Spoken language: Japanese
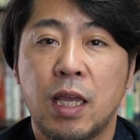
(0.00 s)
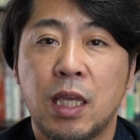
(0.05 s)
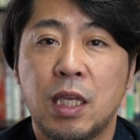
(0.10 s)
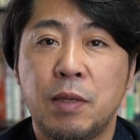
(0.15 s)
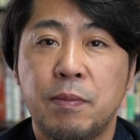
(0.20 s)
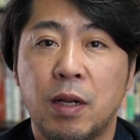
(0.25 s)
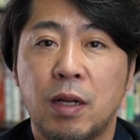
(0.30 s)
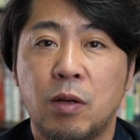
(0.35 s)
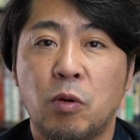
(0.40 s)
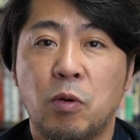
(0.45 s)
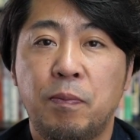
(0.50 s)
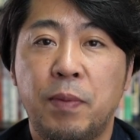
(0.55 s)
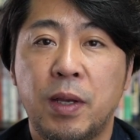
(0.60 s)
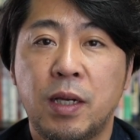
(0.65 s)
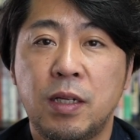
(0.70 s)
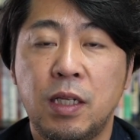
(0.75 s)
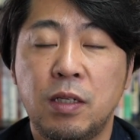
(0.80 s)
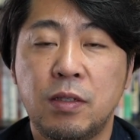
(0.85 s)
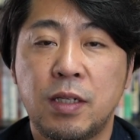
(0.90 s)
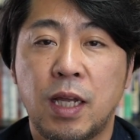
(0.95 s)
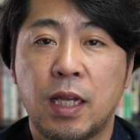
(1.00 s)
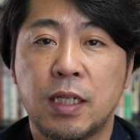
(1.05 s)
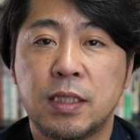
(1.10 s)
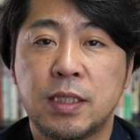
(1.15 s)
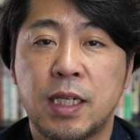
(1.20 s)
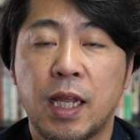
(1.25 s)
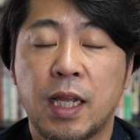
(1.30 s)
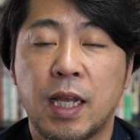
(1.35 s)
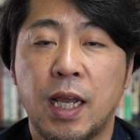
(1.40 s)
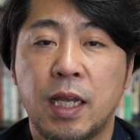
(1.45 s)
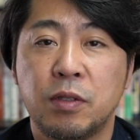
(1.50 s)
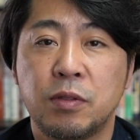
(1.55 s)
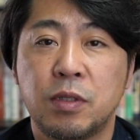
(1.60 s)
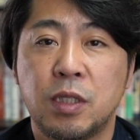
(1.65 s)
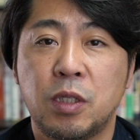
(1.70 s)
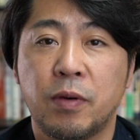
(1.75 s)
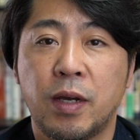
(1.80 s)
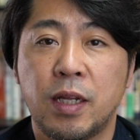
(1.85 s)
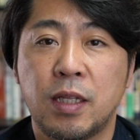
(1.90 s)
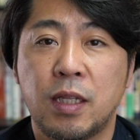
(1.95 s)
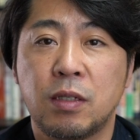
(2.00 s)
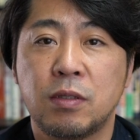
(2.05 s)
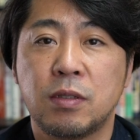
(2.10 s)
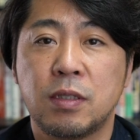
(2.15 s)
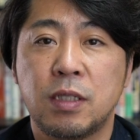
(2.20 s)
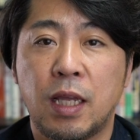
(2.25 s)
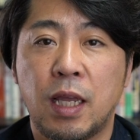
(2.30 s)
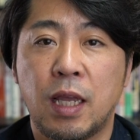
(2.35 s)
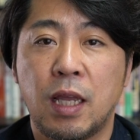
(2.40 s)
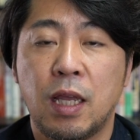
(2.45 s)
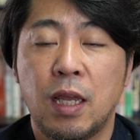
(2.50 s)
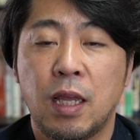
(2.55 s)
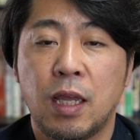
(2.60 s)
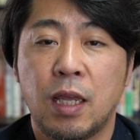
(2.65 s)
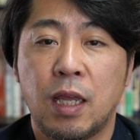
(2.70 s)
今600人ぐらい社員がいるって言われてるんで、